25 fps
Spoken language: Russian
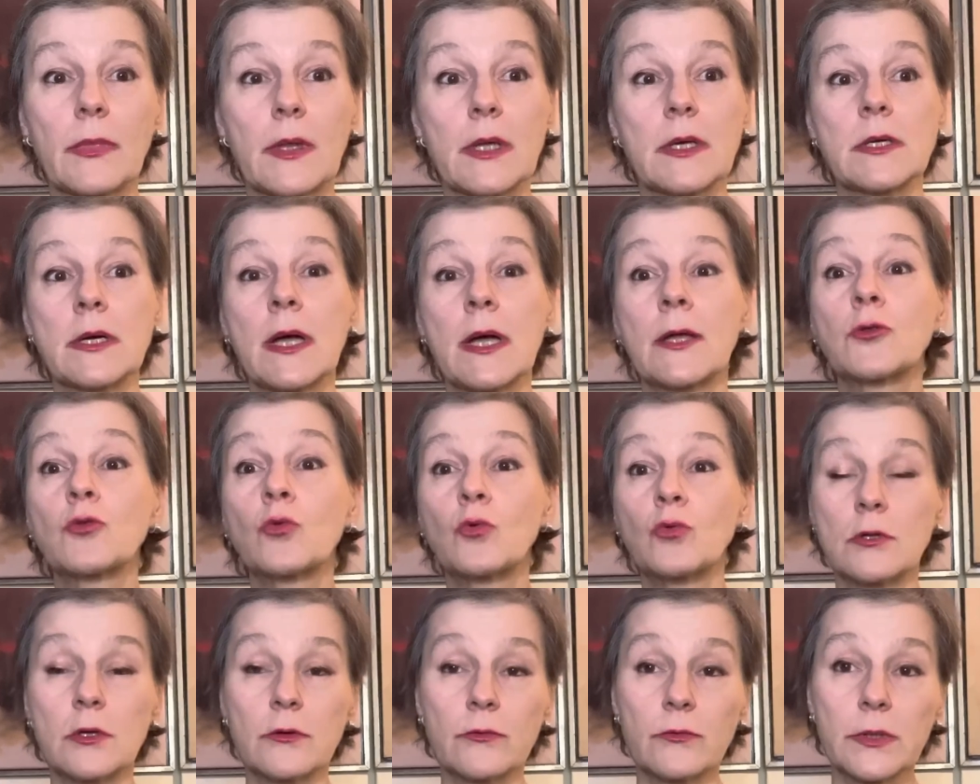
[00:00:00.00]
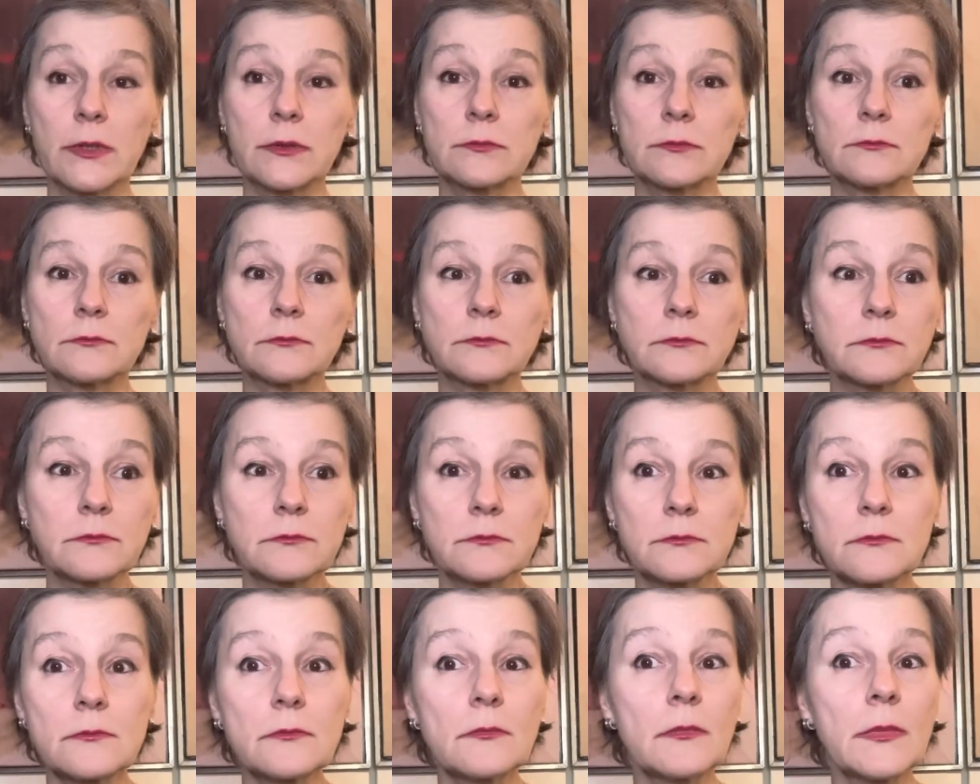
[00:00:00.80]
откуда вы,
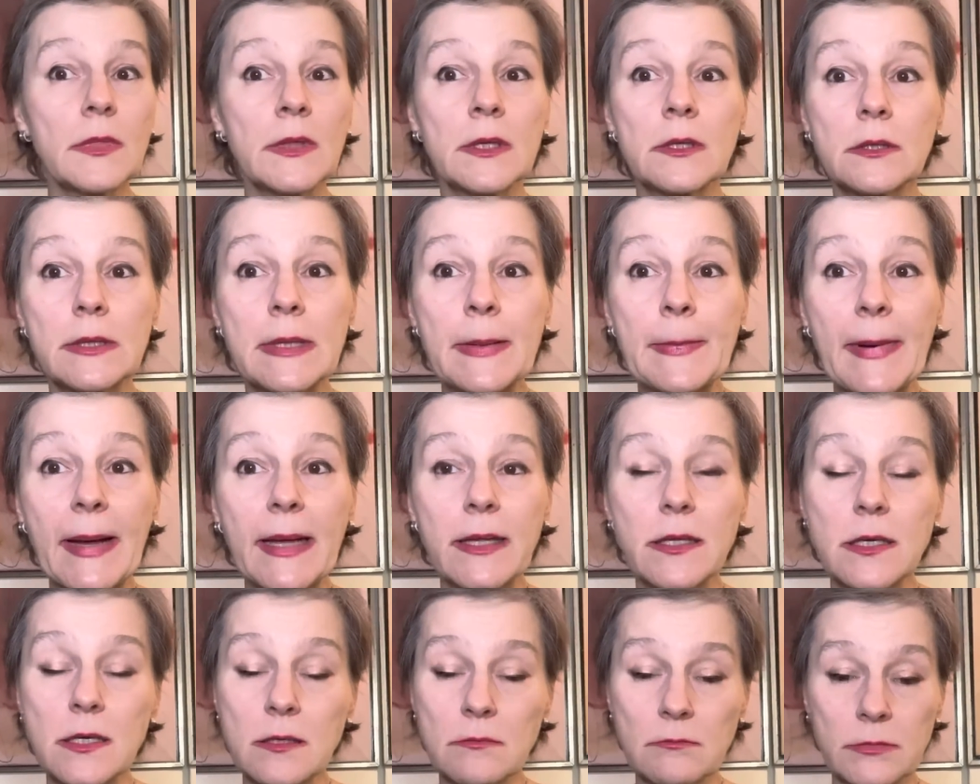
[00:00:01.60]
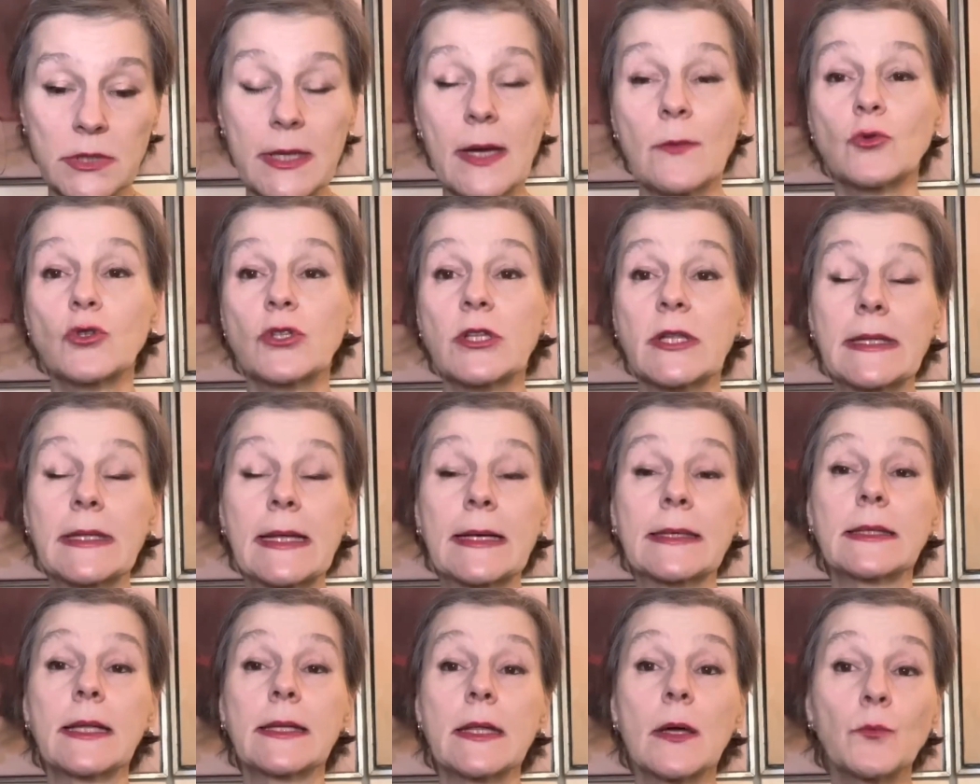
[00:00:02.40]
топоним, потому что
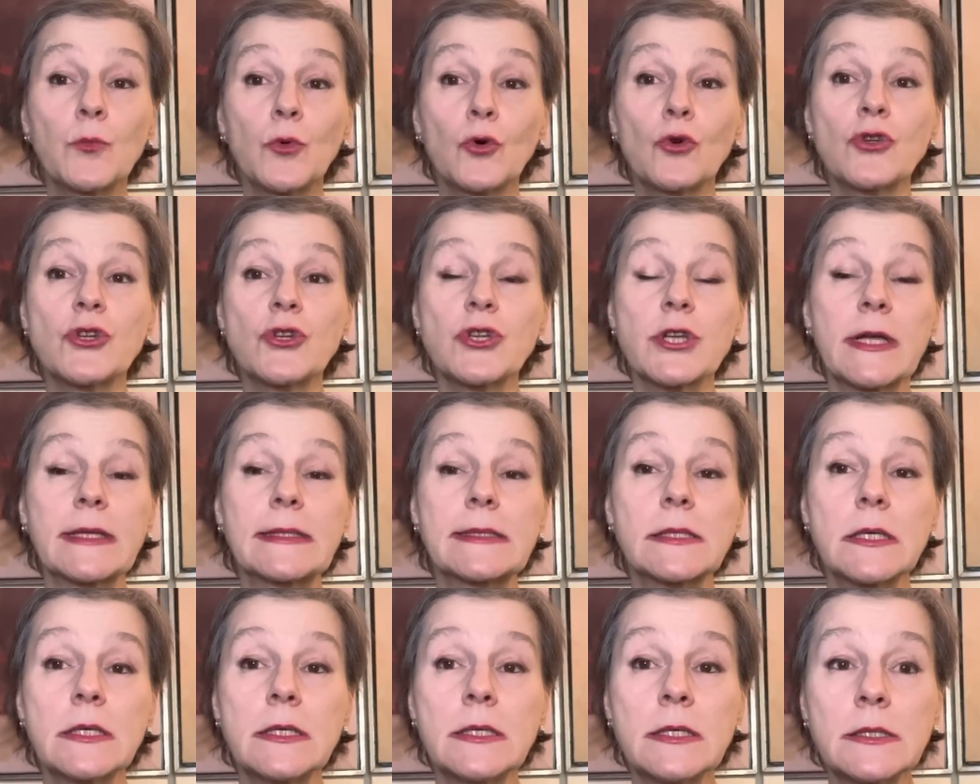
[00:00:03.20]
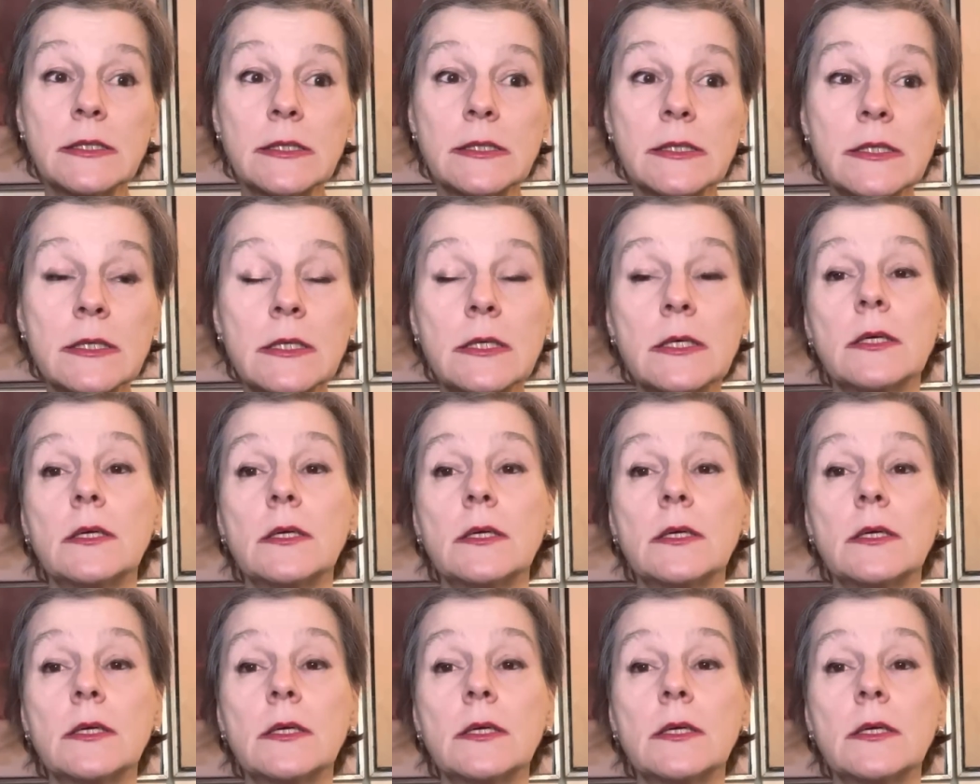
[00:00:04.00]
тогда нам проще оценить